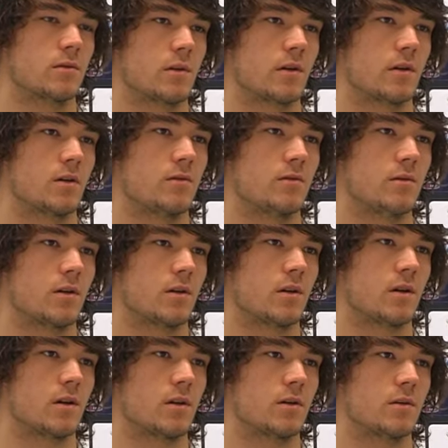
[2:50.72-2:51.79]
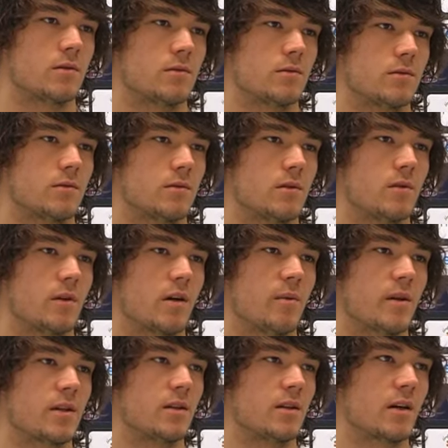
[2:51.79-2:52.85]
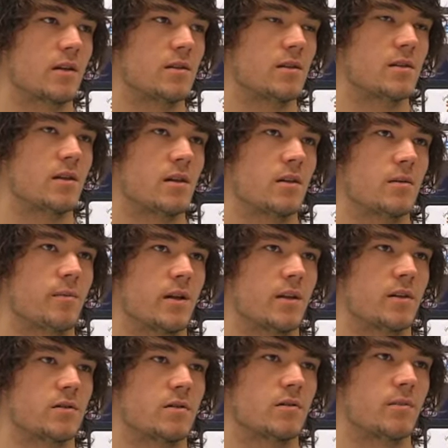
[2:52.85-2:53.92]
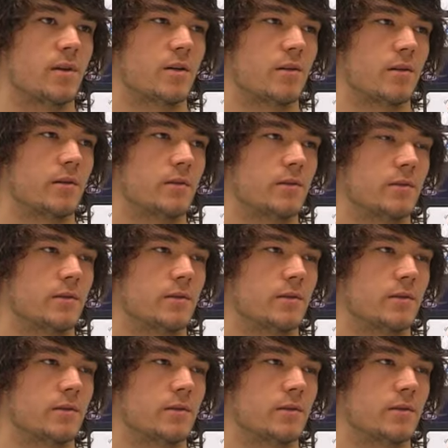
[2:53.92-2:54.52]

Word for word: È l'unica l'unica partita che esiste per adesso, per noi.